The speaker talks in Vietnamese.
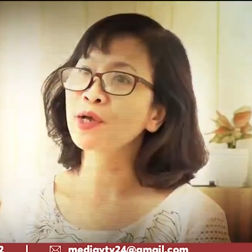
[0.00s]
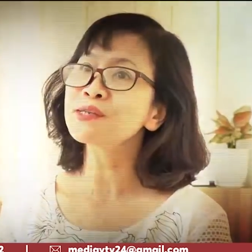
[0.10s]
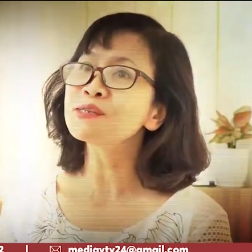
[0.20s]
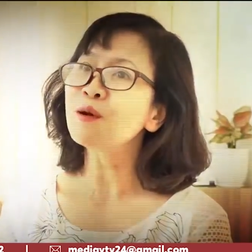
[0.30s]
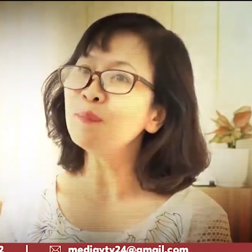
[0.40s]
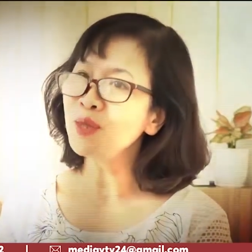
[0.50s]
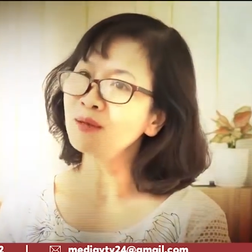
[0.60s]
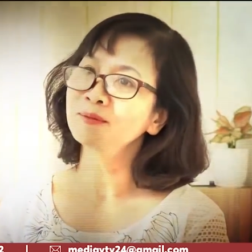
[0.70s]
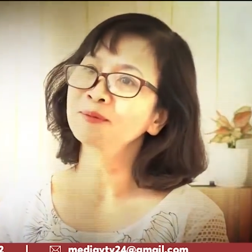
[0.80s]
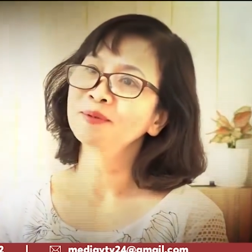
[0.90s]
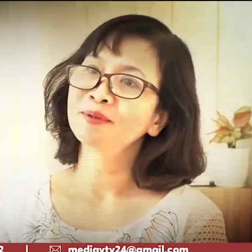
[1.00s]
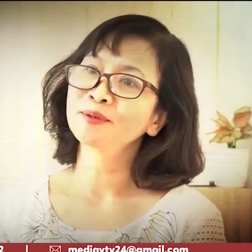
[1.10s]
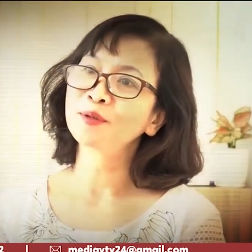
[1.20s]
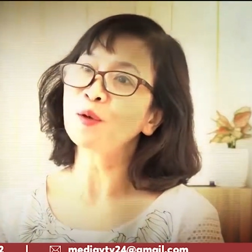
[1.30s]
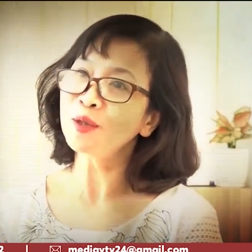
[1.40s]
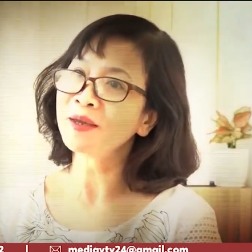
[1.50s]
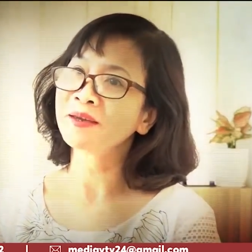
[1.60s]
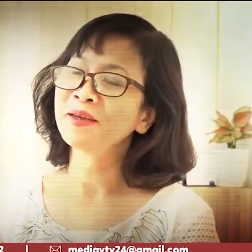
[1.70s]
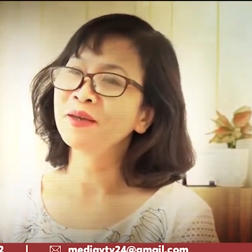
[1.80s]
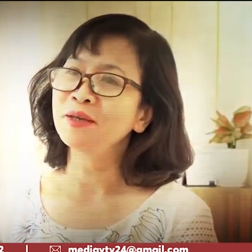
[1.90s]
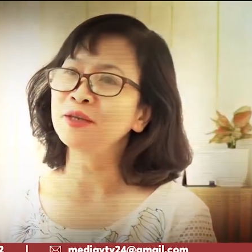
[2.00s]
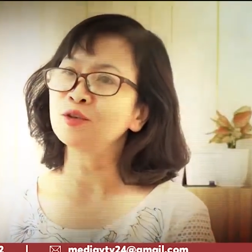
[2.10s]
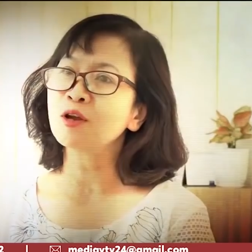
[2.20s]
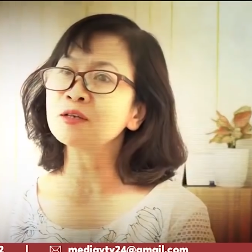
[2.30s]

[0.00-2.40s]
Một cách sớm nhất có thể để cho